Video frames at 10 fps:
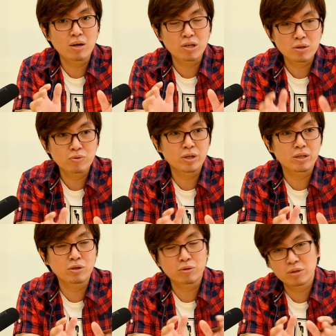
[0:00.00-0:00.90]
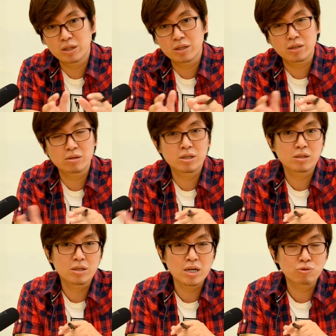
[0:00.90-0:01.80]
因为有任何
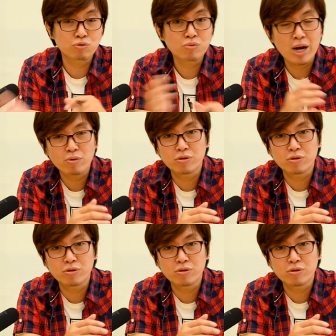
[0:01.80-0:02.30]
的呃阻碍